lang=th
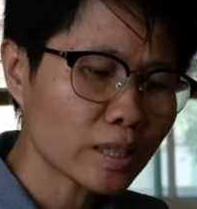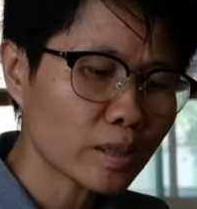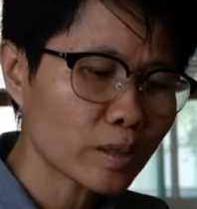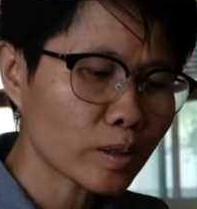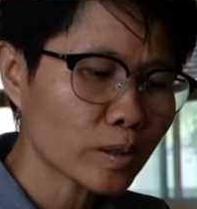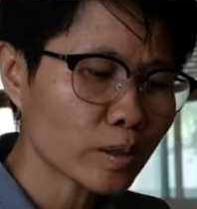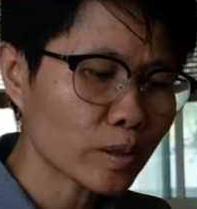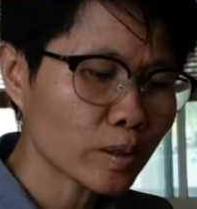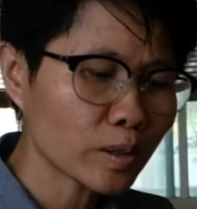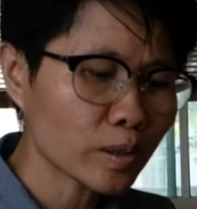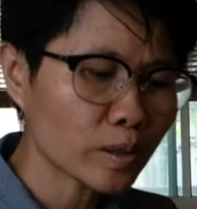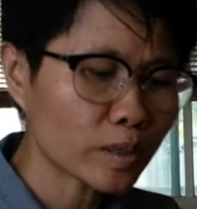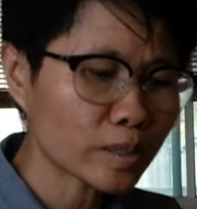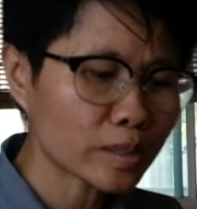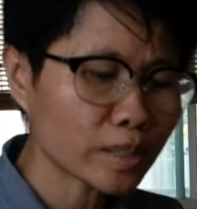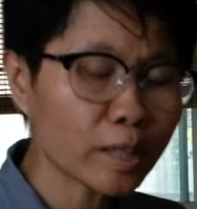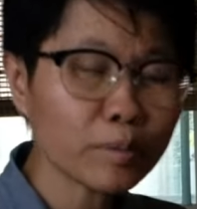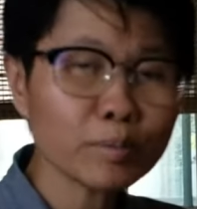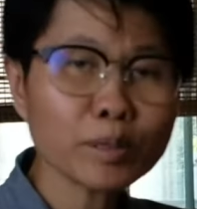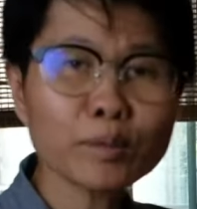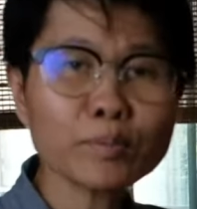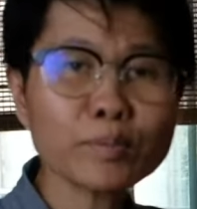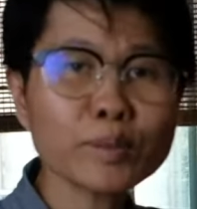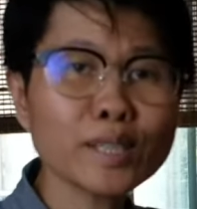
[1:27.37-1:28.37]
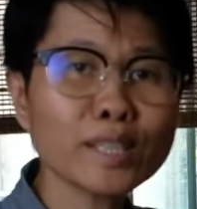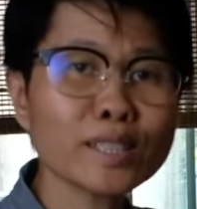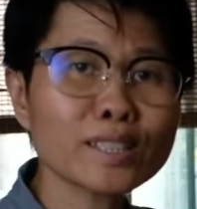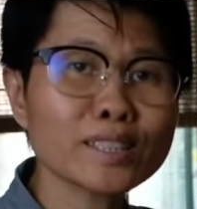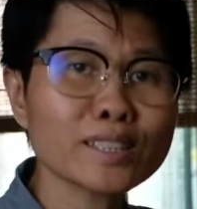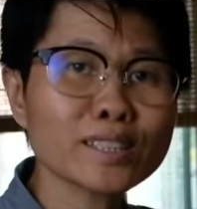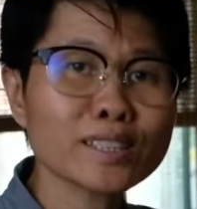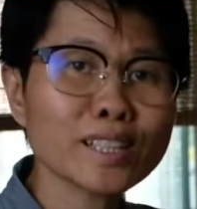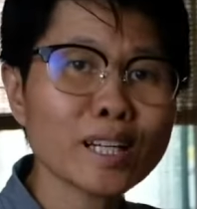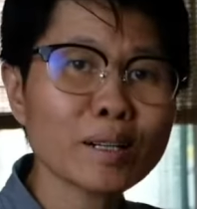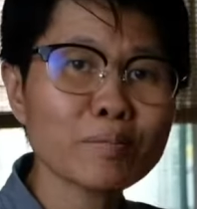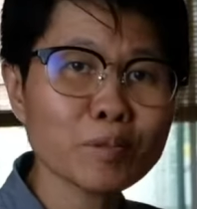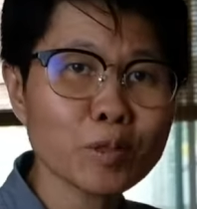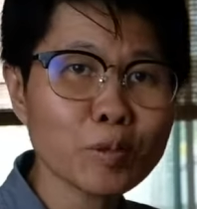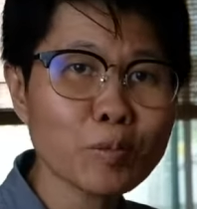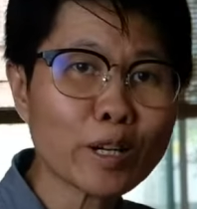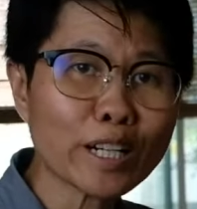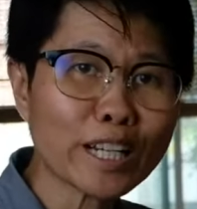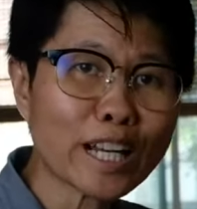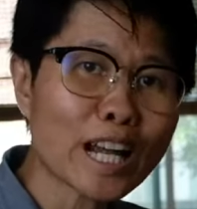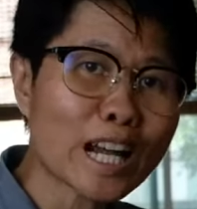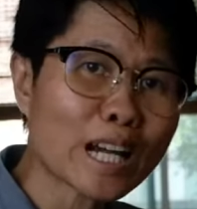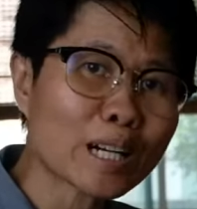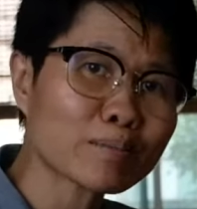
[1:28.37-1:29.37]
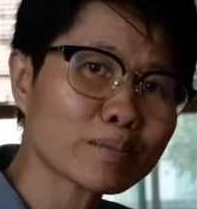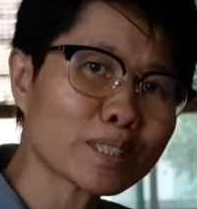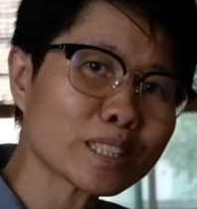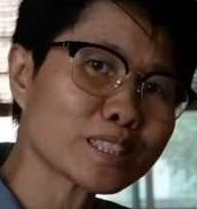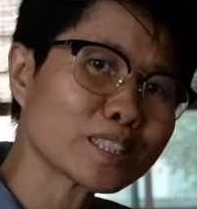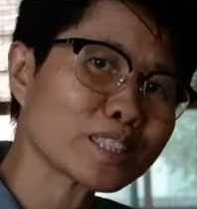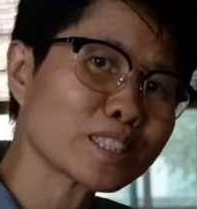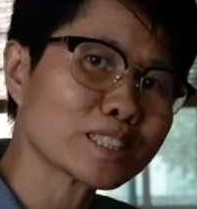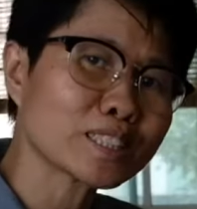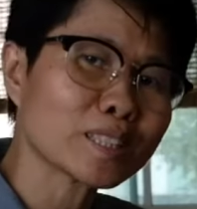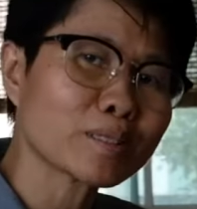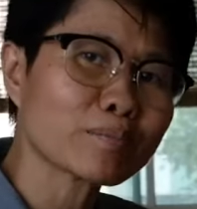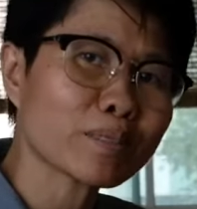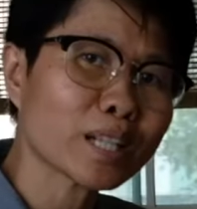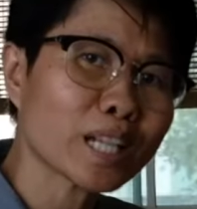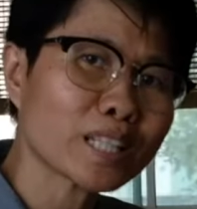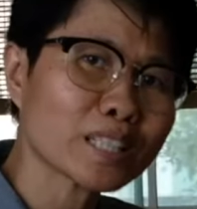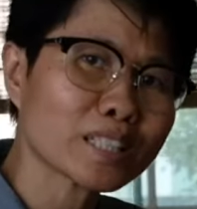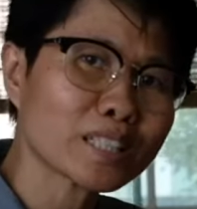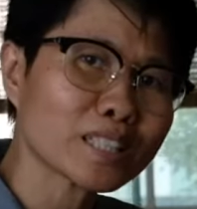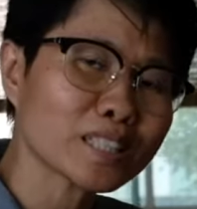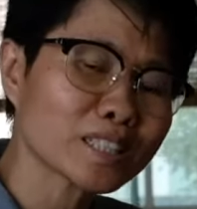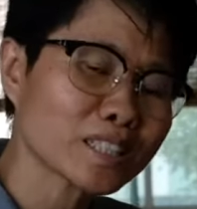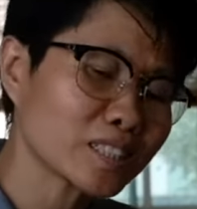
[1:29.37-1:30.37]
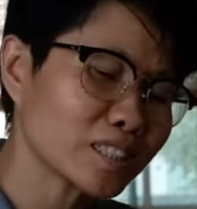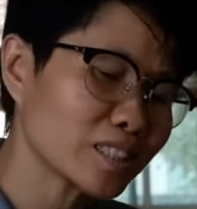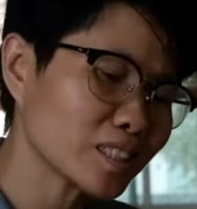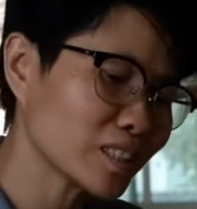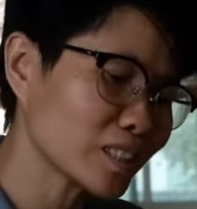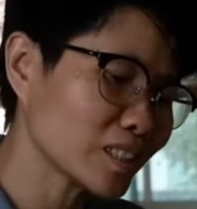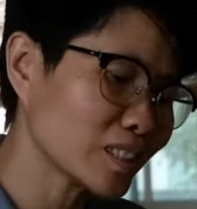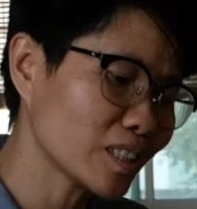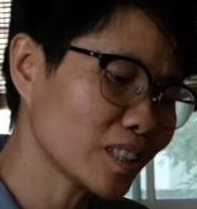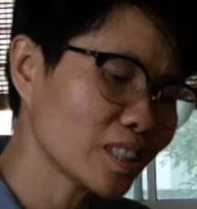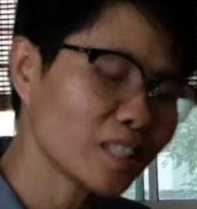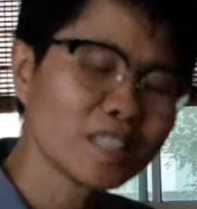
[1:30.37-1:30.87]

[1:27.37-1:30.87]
แล้วก็ถ้าเพื่อนๆทำโรบอทอาร์มเนี่ยสิ่งสำคัญก็คือ